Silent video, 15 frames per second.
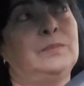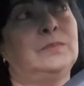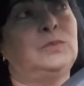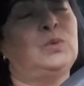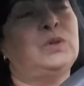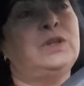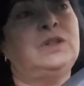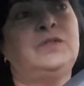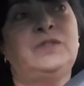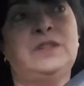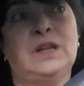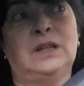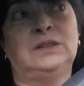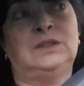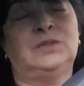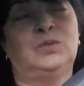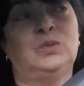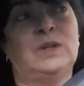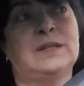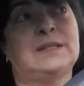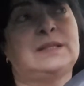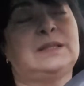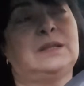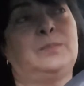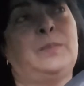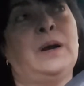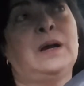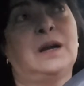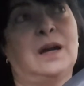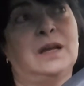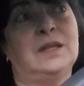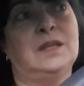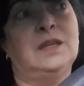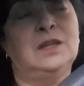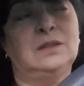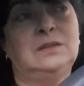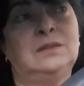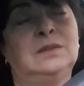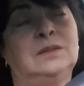Других вариантов у нас пока нет.